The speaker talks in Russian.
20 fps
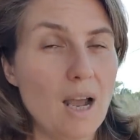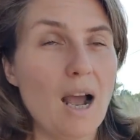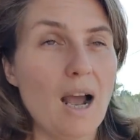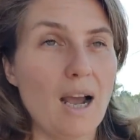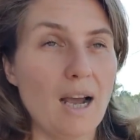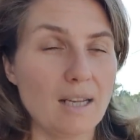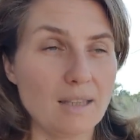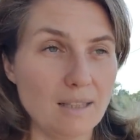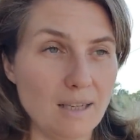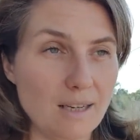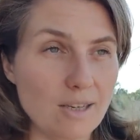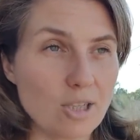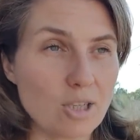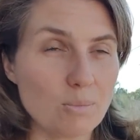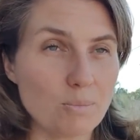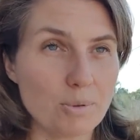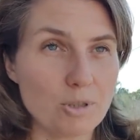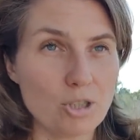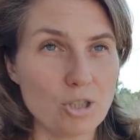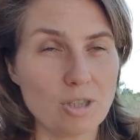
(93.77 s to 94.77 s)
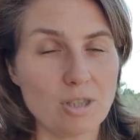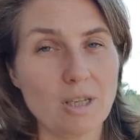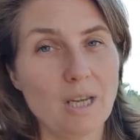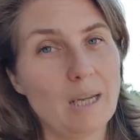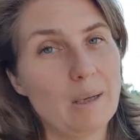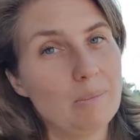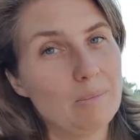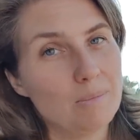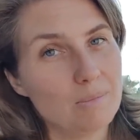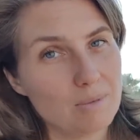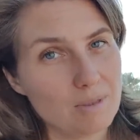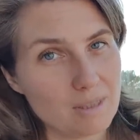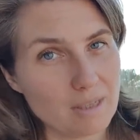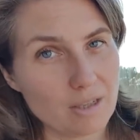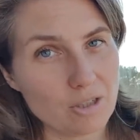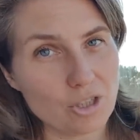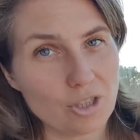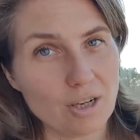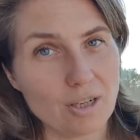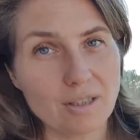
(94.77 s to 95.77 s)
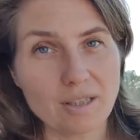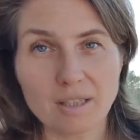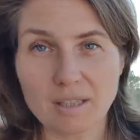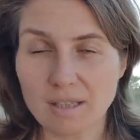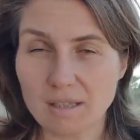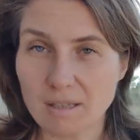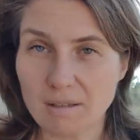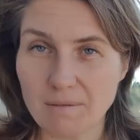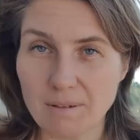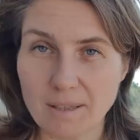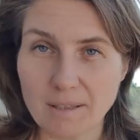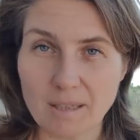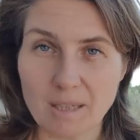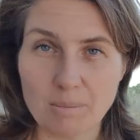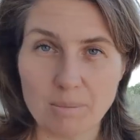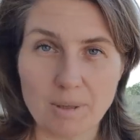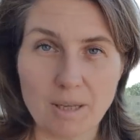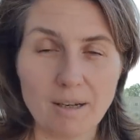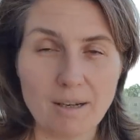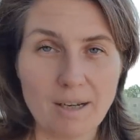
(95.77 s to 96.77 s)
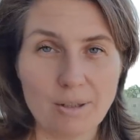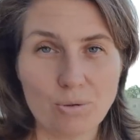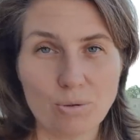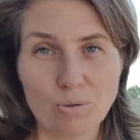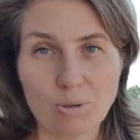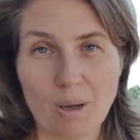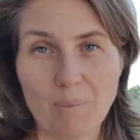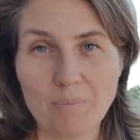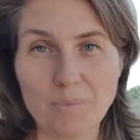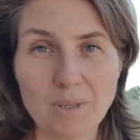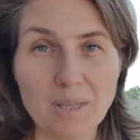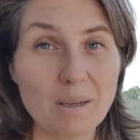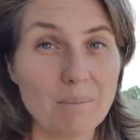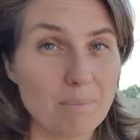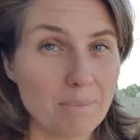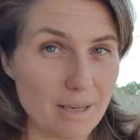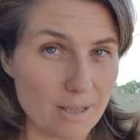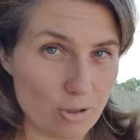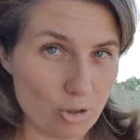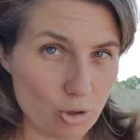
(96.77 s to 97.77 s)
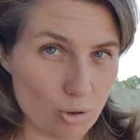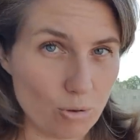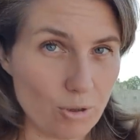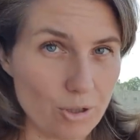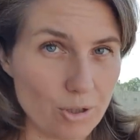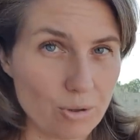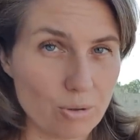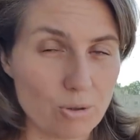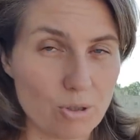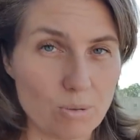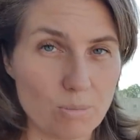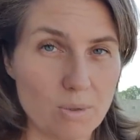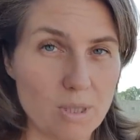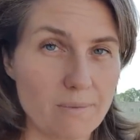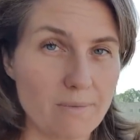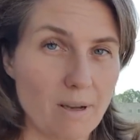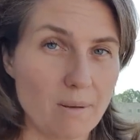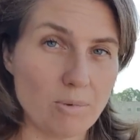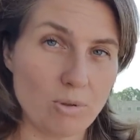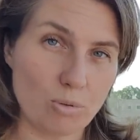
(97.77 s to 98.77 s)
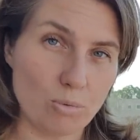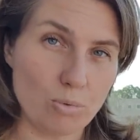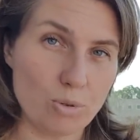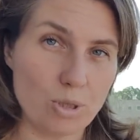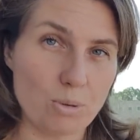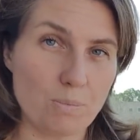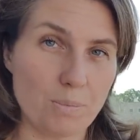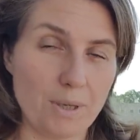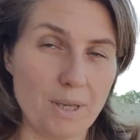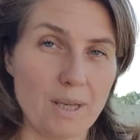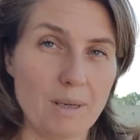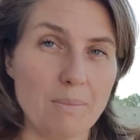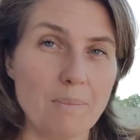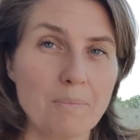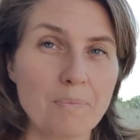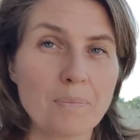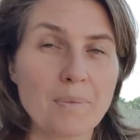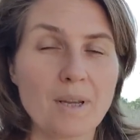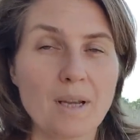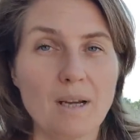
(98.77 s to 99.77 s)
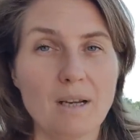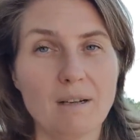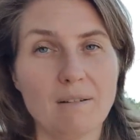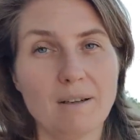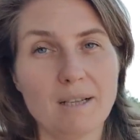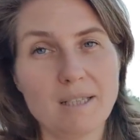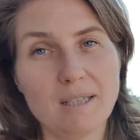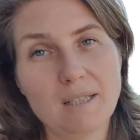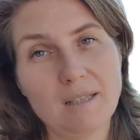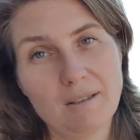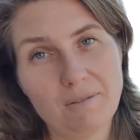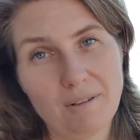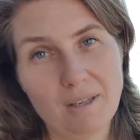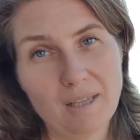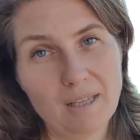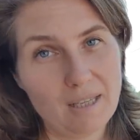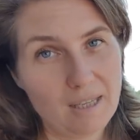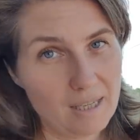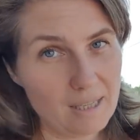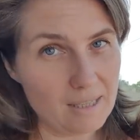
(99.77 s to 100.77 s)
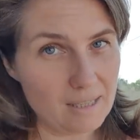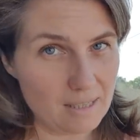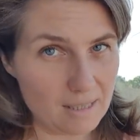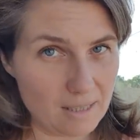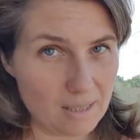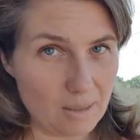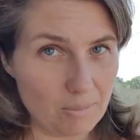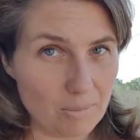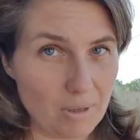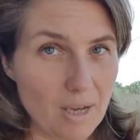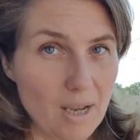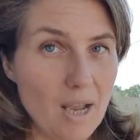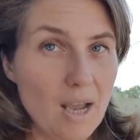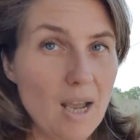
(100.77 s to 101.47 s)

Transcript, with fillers: А дальше почитаем зачало из Евангелия. Благо, оно там небольшое, то есть мы с вами успеем охватить две эти темы.